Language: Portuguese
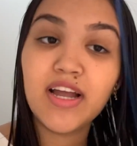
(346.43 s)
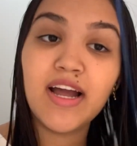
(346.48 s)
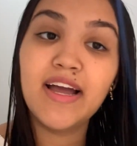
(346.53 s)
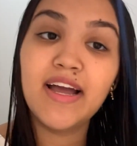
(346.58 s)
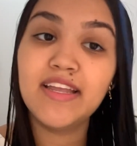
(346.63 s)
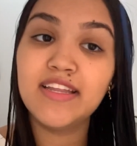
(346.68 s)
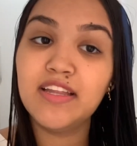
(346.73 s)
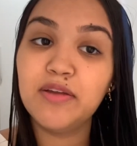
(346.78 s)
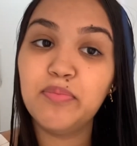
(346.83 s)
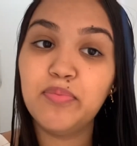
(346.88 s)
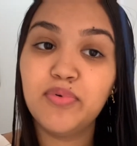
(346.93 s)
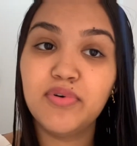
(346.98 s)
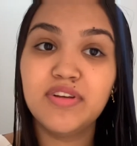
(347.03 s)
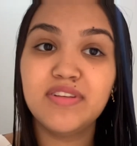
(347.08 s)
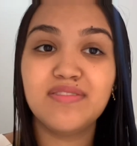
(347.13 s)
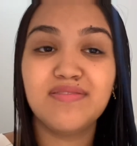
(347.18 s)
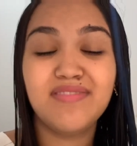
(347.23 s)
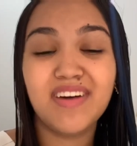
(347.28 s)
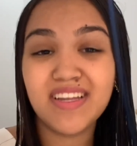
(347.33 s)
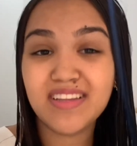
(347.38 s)
Aí
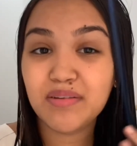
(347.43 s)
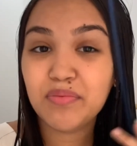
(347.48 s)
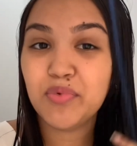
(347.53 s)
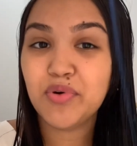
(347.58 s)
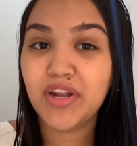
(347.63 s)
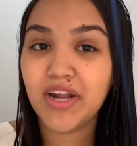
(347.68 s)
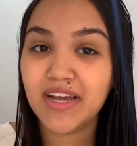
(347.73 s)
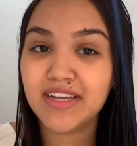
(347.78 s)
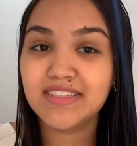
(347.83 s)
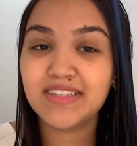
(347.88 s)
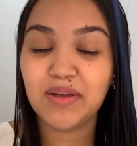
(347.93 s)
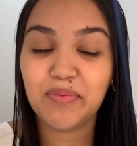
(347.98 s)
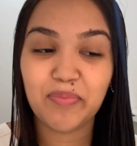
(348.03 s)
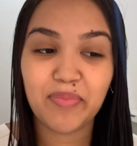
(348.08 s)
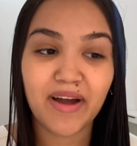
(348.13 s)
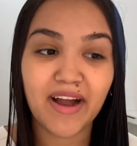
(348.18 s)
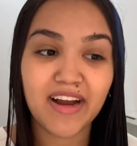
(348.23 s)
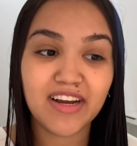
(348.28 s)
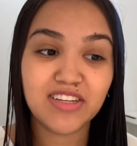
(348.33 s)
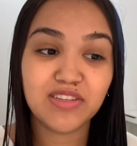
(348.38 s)
depois vai demorar essa
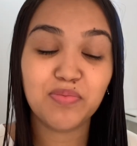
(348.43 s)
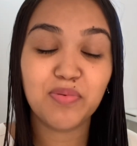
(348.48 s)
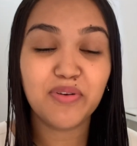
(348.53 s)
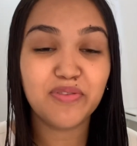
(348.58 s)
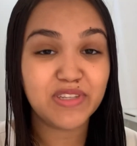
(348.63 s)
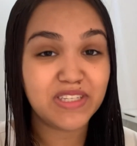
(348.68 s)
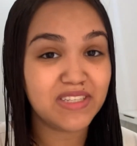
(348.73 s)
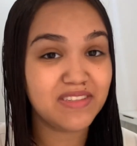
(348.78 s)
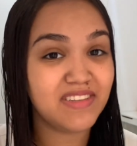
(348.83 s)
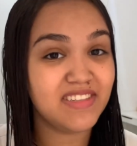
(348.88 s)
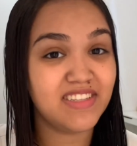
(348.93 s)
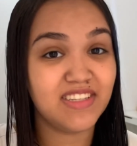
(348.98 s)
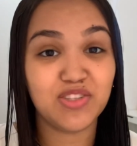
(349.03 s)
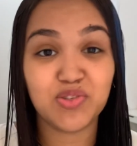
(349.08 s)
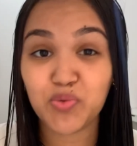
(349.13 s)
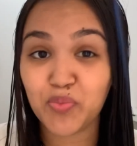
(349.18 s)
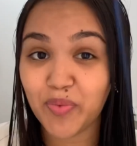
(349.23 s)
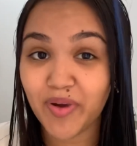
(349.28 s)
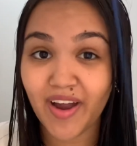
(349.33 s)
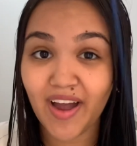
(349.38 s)
parte, pra vocês vai ser
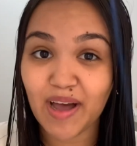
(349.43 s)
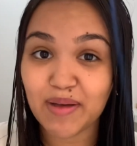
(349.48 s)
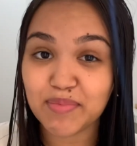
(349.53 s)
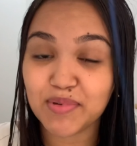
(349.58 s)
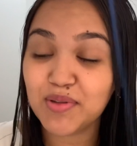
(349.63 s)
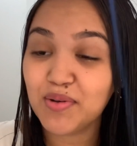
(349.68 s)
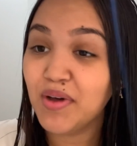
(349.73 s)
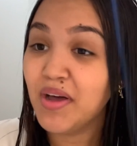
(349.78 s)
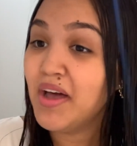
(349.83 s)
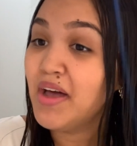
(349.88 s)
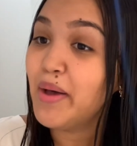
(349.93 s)
super rápido,